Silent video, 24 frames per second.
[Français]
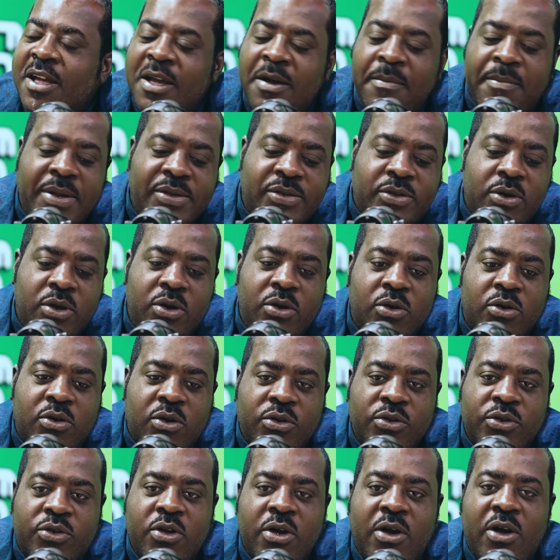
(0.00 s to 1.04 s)
Parce que le
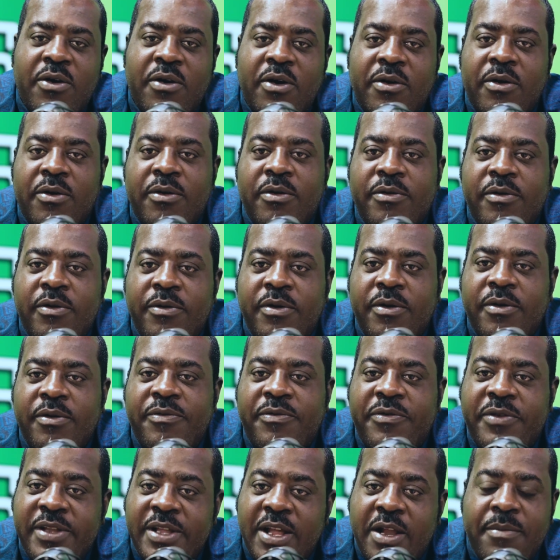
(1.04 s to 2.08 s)
conteur, euh,
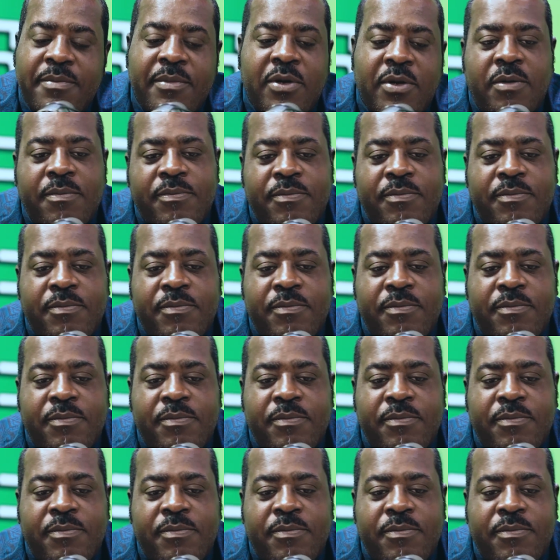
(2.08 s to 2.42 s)
finalement,